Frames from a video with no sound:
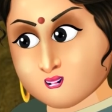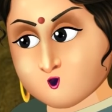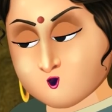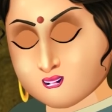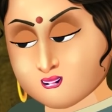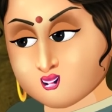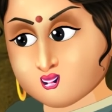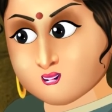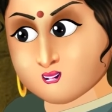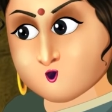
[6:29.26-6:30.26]
इतने
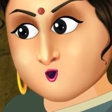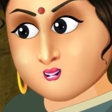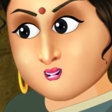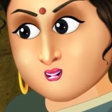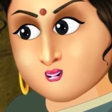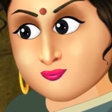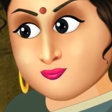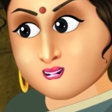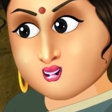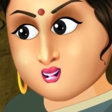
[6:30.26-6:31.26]
सारे चूहे
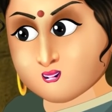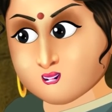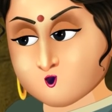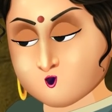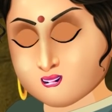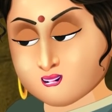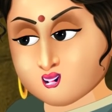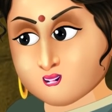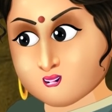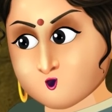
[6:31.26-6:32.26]
इतने सारे
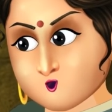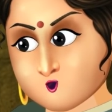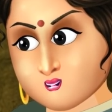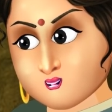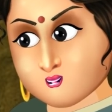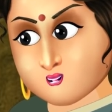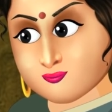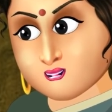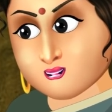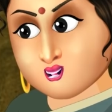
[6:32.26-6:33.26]
चूहे कहाँ से आए जी
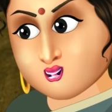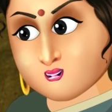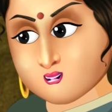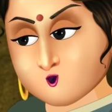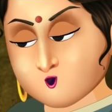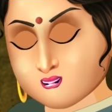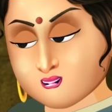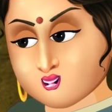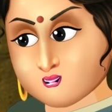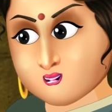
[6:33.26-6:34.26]
अपनी बहन को
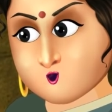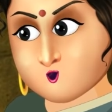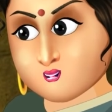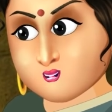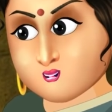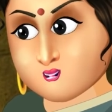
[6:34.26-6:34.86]
बुलाओ जल्दी से